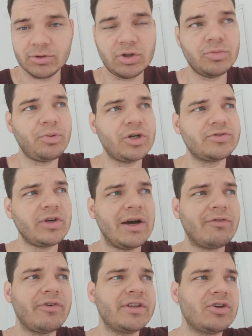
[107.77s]
Então eu não posso, ah,
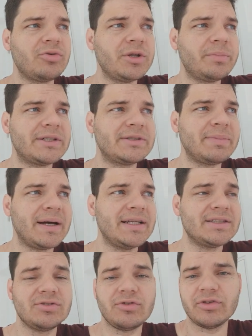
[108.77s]
vou vender comida para esse
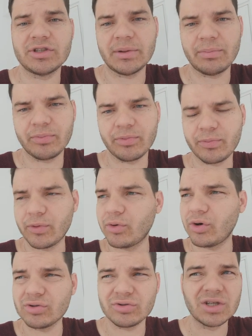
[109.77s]
país e não vou poder para o
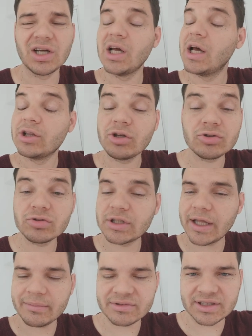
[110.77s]
outro. Nós não
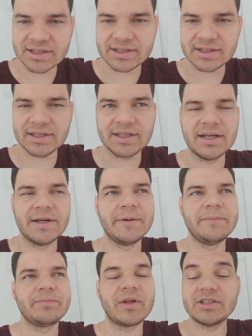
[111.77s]
temos esse
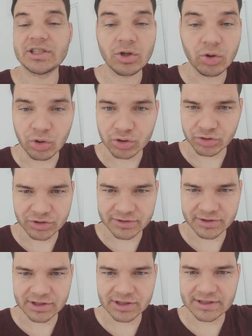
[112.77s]
esse luxo
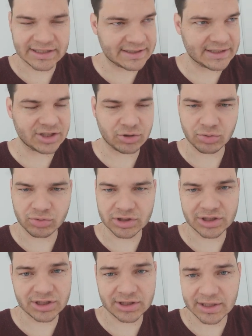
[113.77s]
de, de, dessa atitude.
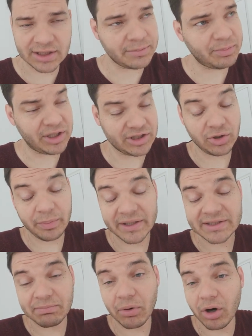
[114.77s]
A gente tem que, porque a gente é um
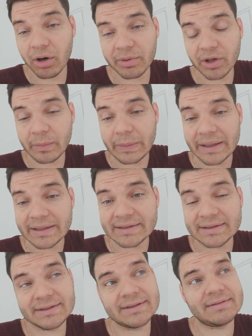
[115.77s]
país pobre, é um
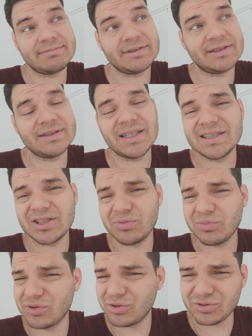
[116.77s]
país ah, terceiro
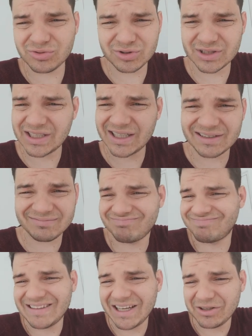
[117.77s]
mundo, sem
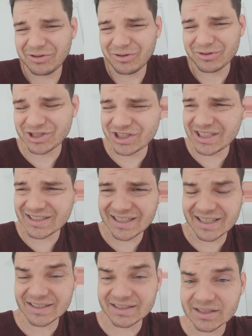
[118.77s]
tecnologia, nada.